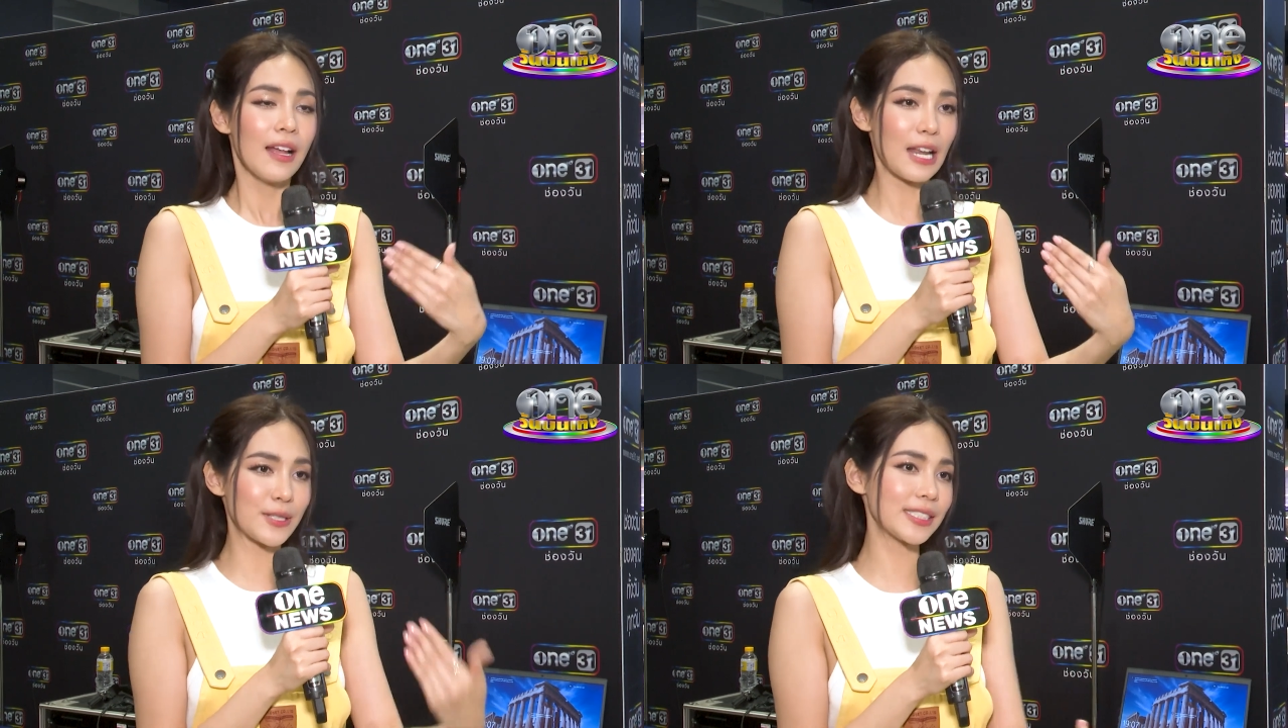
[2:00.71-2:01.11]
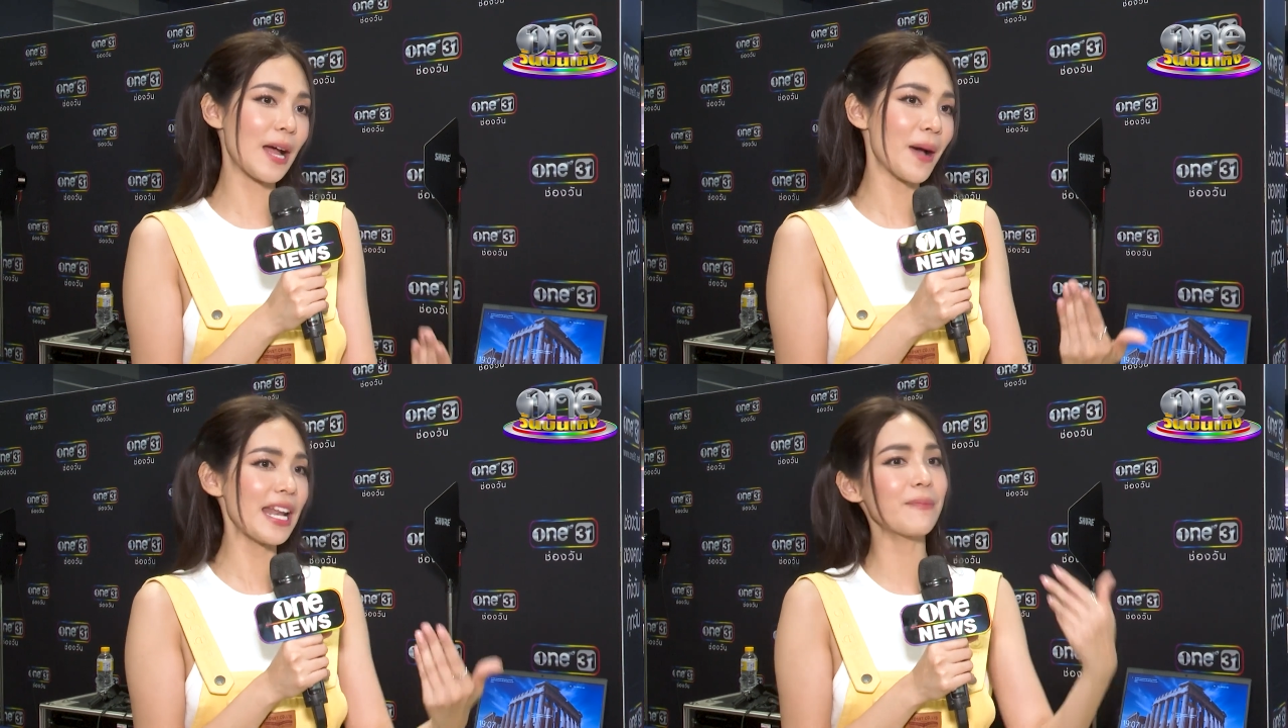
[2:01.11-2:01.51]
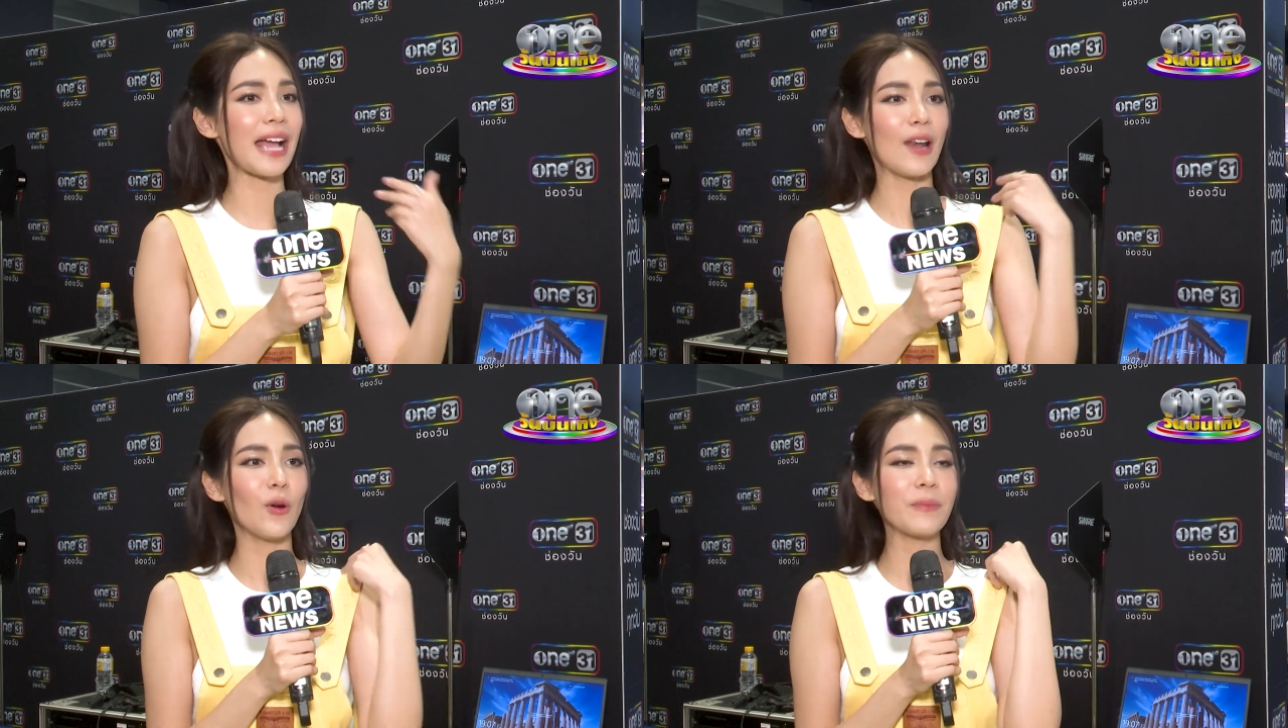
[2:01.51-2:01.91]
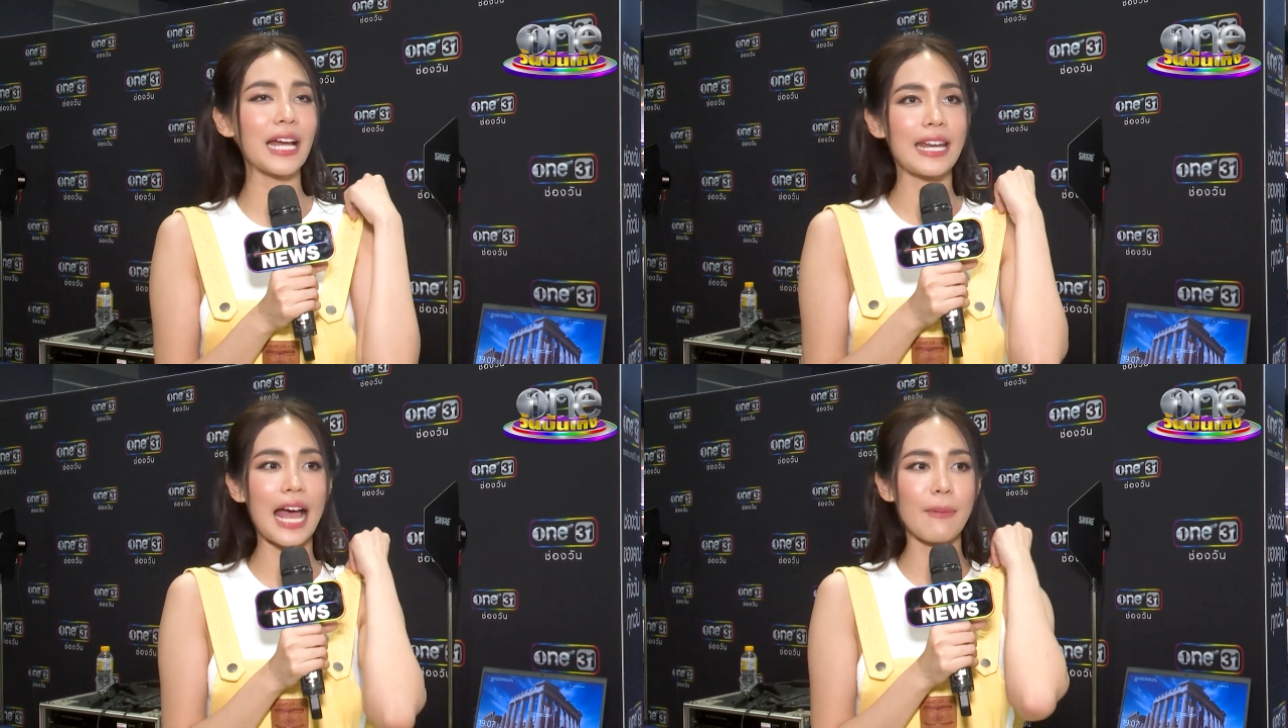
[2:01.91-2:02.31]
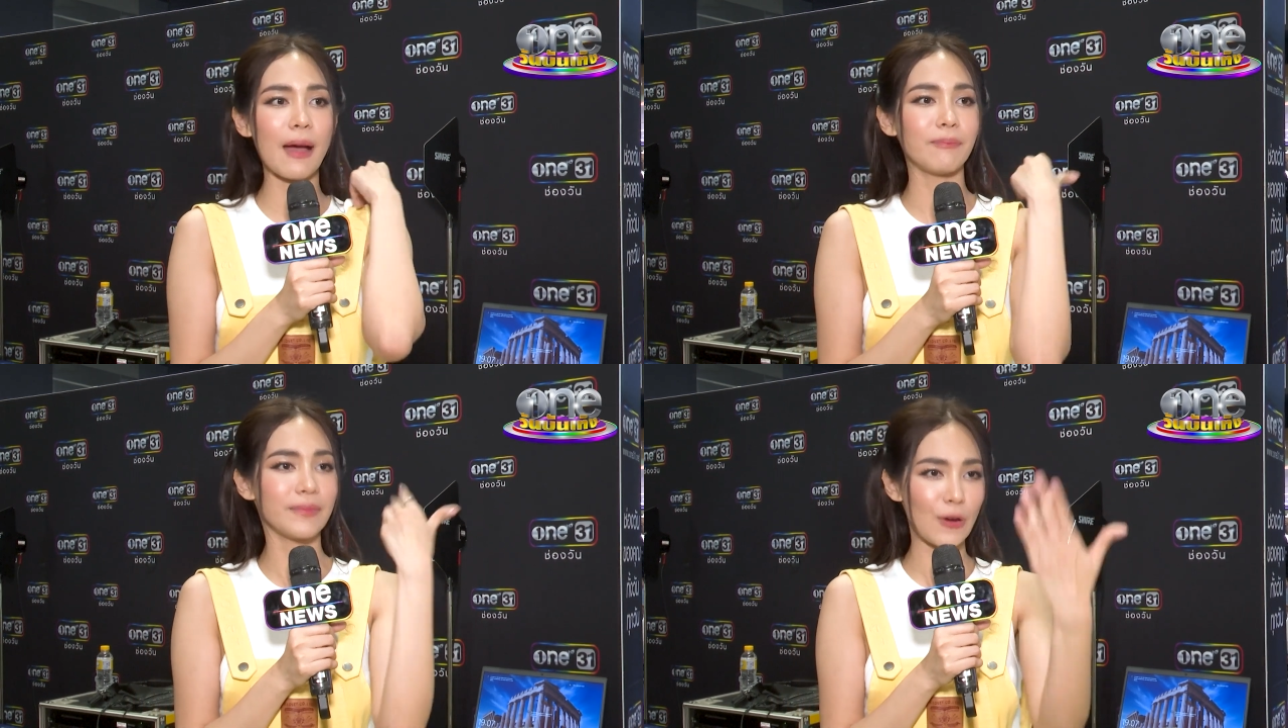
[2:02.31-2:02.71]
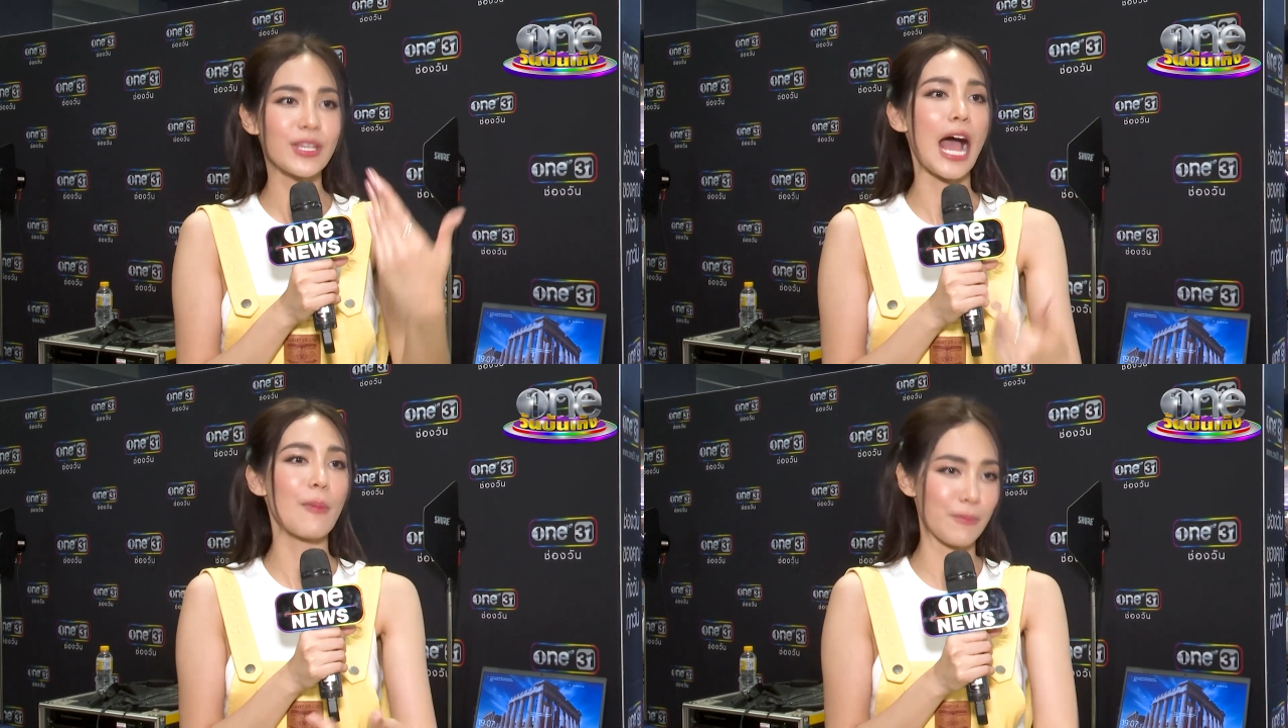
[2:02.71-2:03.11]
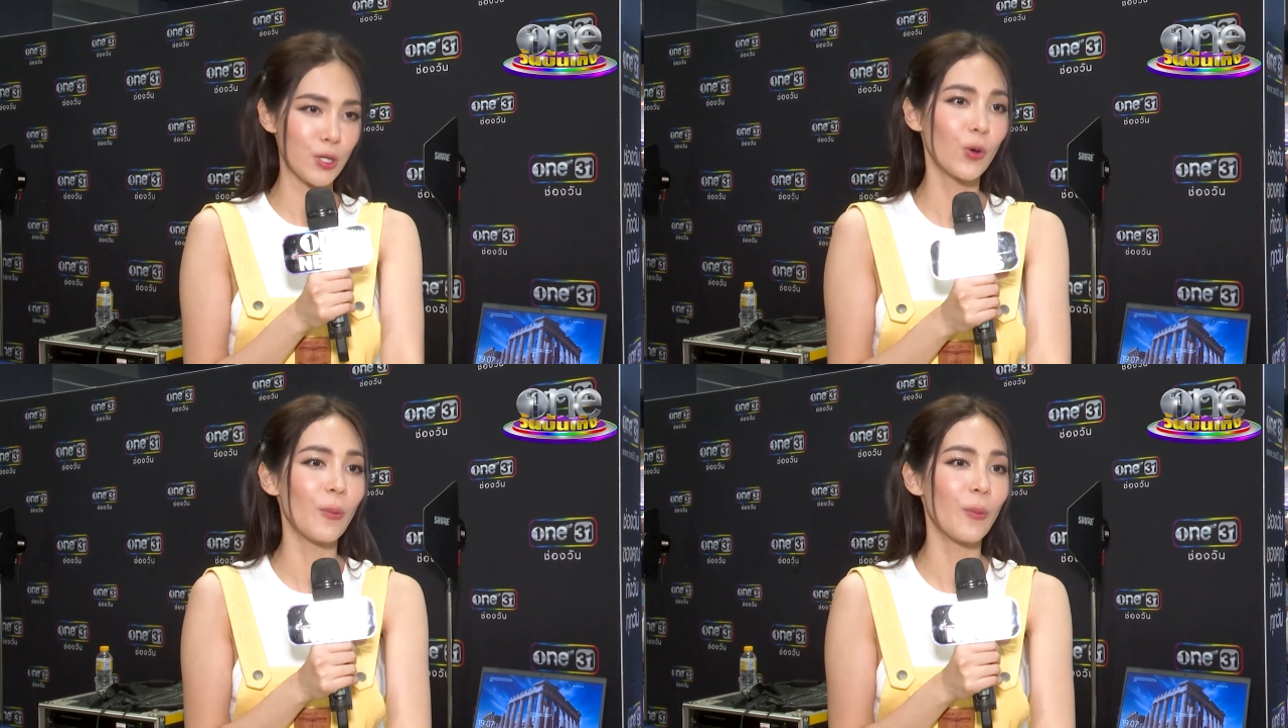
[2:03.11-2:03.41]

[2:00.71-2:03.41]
เราจะสามารถทำงานร่วมกันได้แบบยาวๆแบบยู